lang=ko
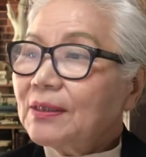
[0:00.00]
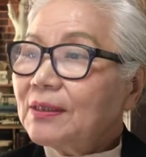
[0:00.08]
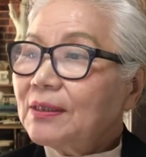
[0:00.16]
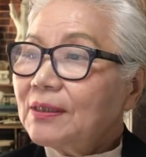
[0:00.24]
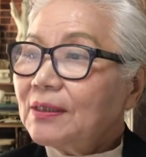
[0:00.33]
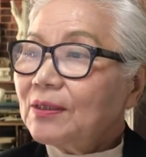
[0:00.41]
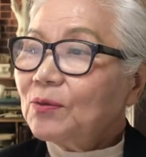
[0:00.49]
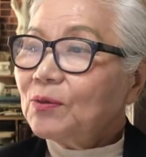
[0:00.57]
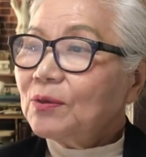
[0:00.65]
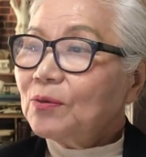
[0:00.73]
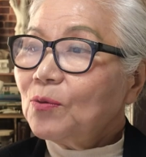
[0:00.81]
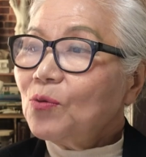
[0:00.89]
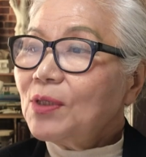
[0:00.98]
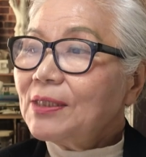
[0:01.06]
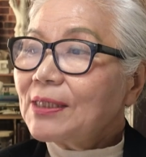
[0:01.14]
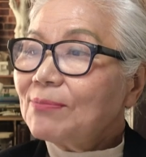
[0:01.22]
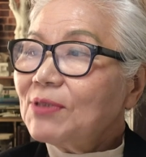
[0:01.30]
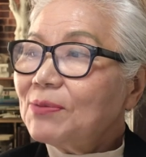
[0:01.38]
그 5월
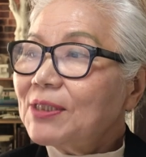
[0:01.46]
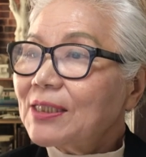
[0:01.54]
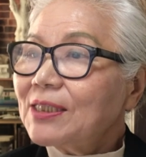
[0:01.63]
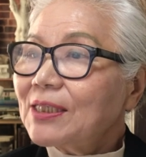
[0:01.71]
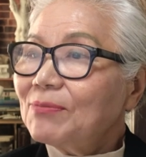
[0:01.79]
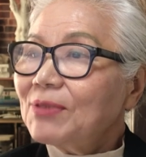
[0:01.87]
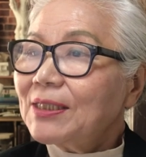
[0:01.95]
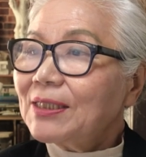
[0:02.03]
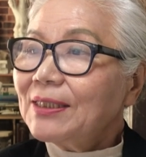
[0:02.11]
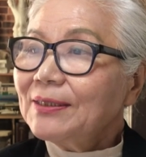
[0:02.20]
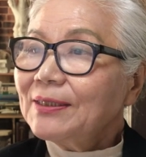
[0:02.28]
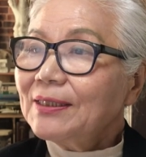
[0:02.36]
3 0자 기사입니다.